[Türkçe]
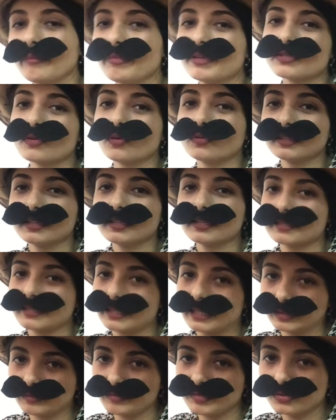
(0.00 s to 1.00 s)
Biz de onları
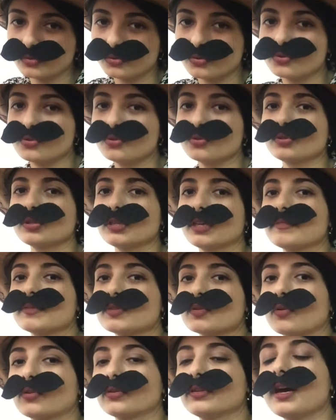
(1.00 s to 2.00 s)
izlerdik. Biz küçüğüz diye
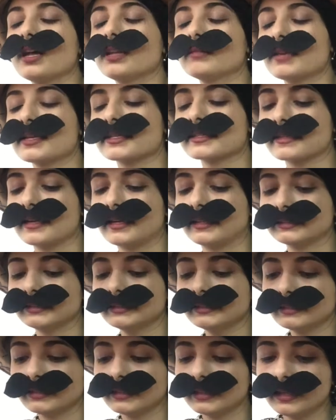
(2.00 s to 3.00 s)
biz oyunu almazlardı.